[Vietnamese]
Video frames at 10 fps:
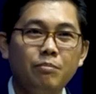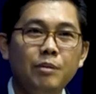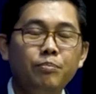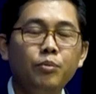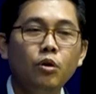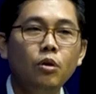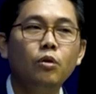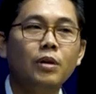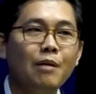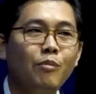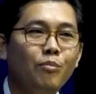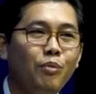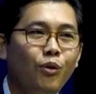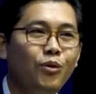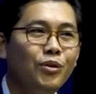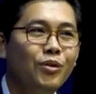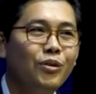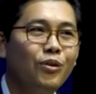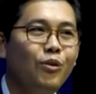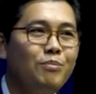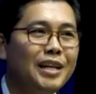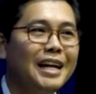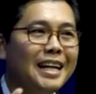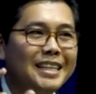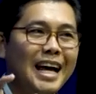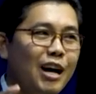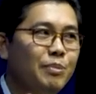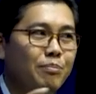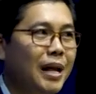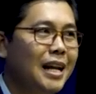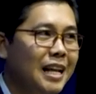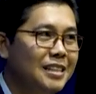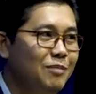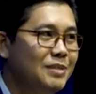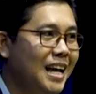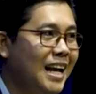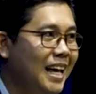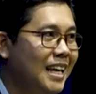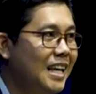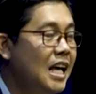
Bị pruh lúc nẹ bong bồn, cô miên khá trả hào bị preh đã chiếm chát đài.